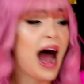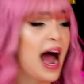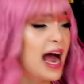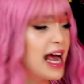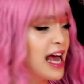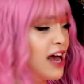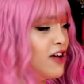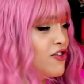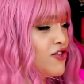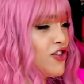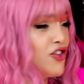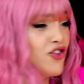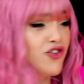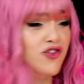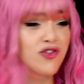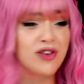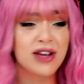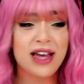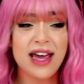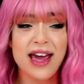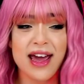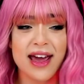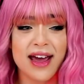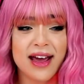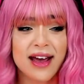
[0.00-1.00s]
Aí a gente o
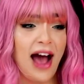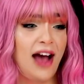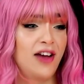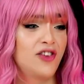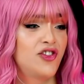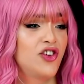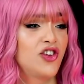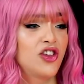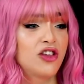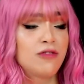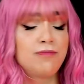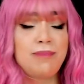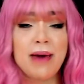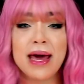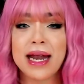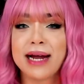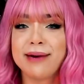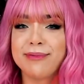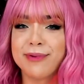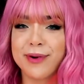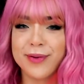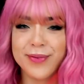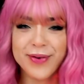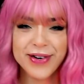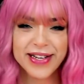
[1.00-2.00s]
quê? A gente espera a
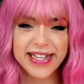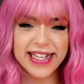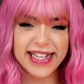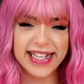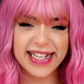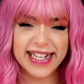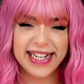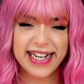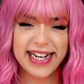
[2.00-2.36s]
promoção!